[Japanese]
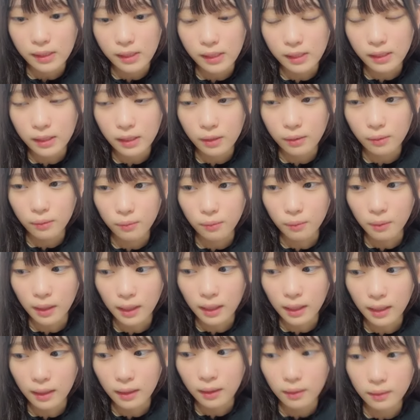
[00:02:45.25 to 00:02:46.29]
エディオンは
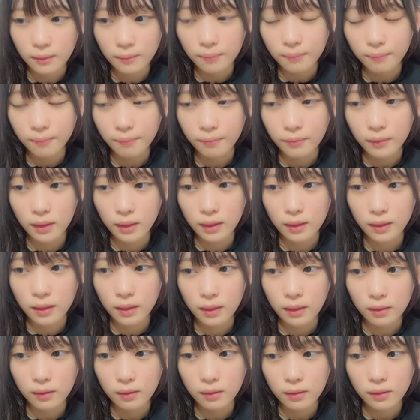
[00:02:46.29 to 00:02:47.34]
なん
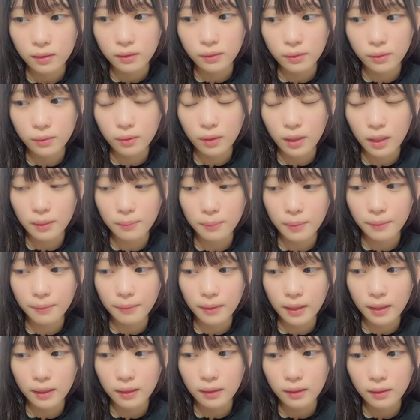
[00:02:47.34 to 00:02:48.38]
か横幅
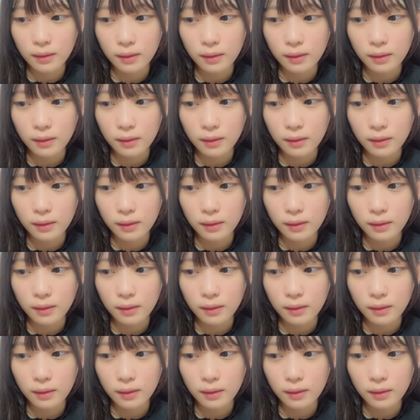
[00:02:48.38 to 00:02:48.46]
は